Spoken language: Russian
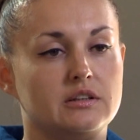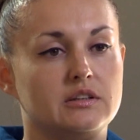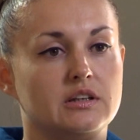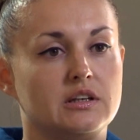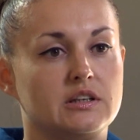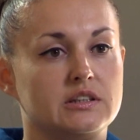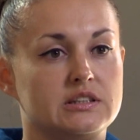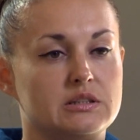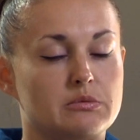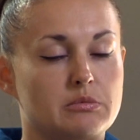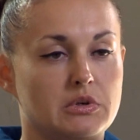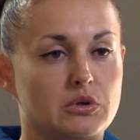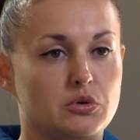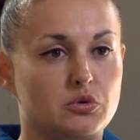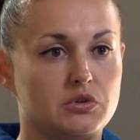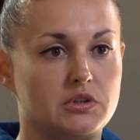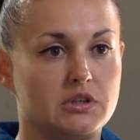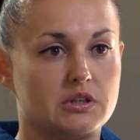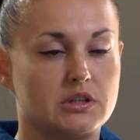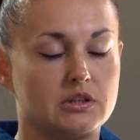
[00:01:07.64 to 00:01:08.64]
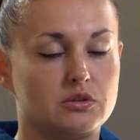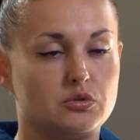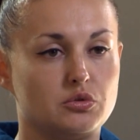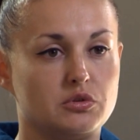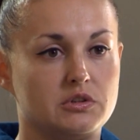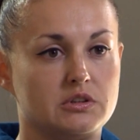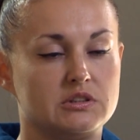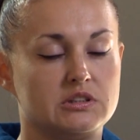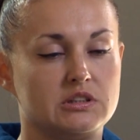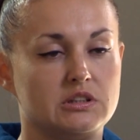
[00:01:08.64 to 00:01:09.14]
на самолетах,
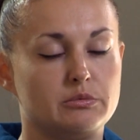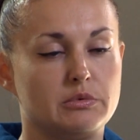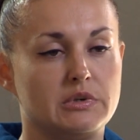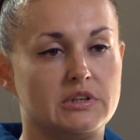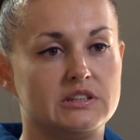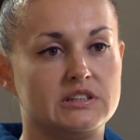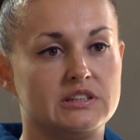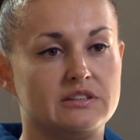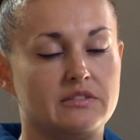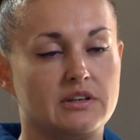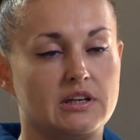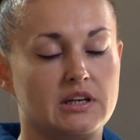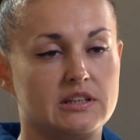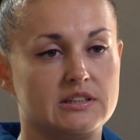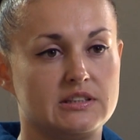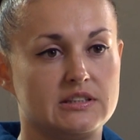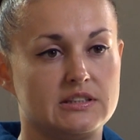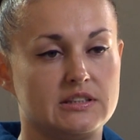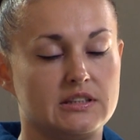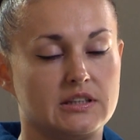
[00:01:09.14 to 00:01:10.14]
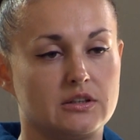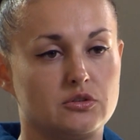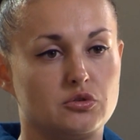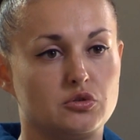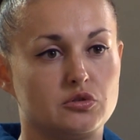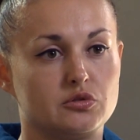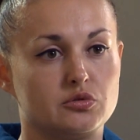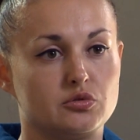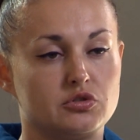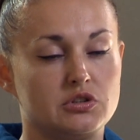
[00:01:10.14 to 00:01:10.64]
которые занимались авиацией,
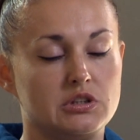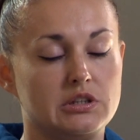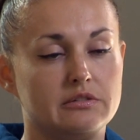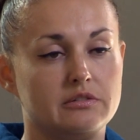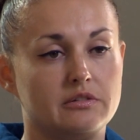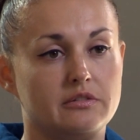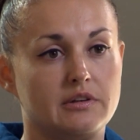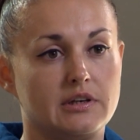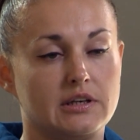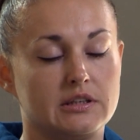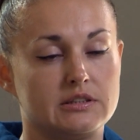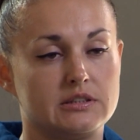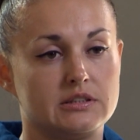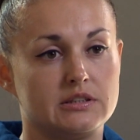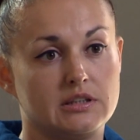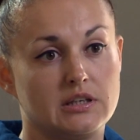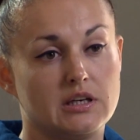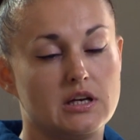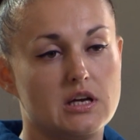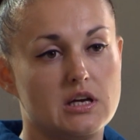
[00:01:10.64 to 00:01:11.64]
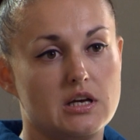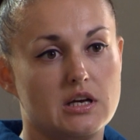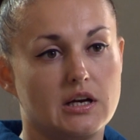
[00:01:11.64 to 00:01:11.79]
которые служили в авиации,